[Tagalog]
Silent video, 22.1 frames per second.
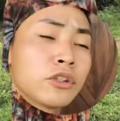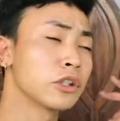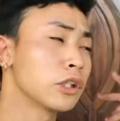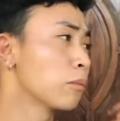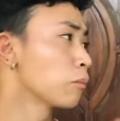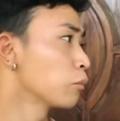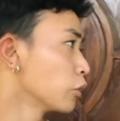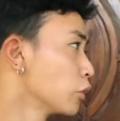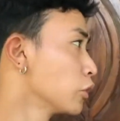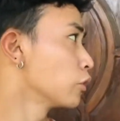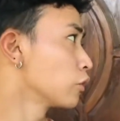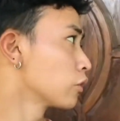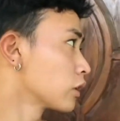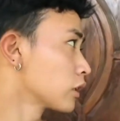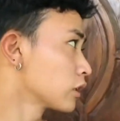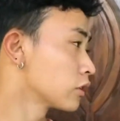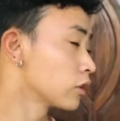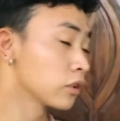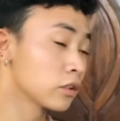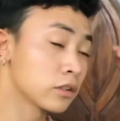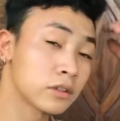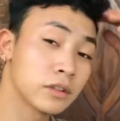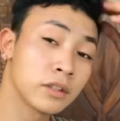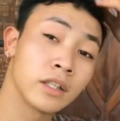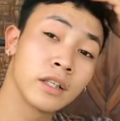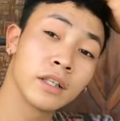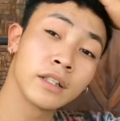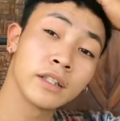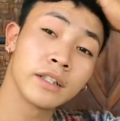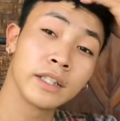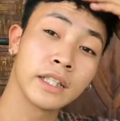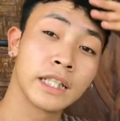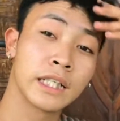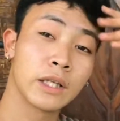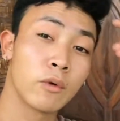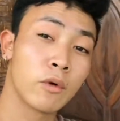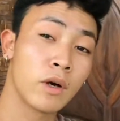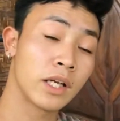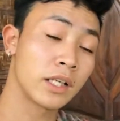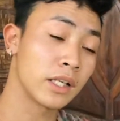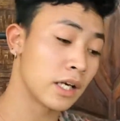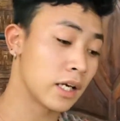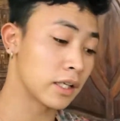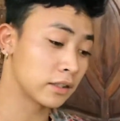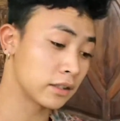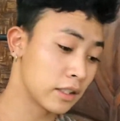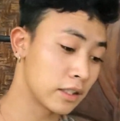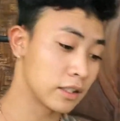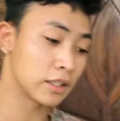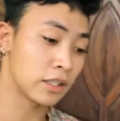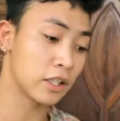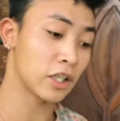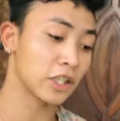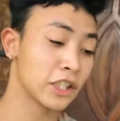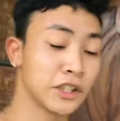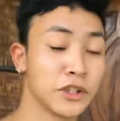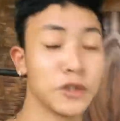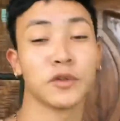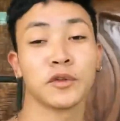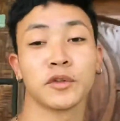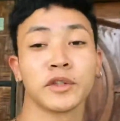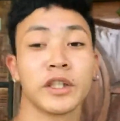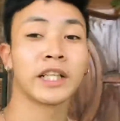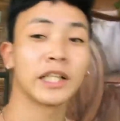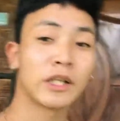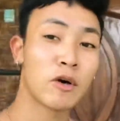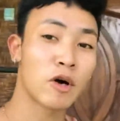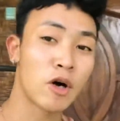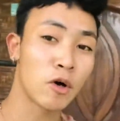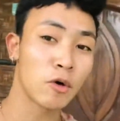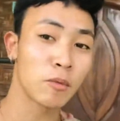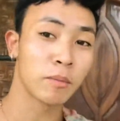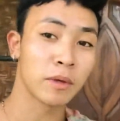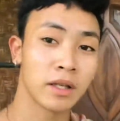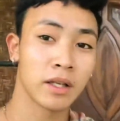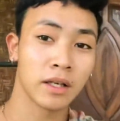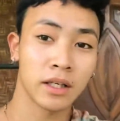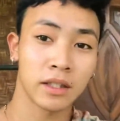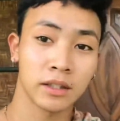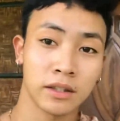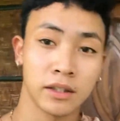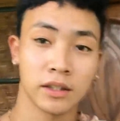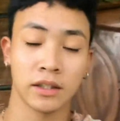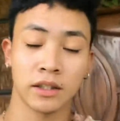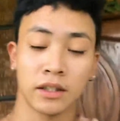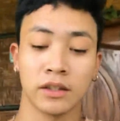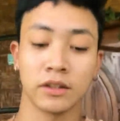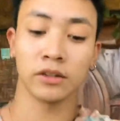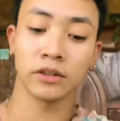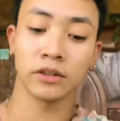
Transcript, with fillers: na po yung result ng ginawa natin ay yung ginawa ko pala kanina. So,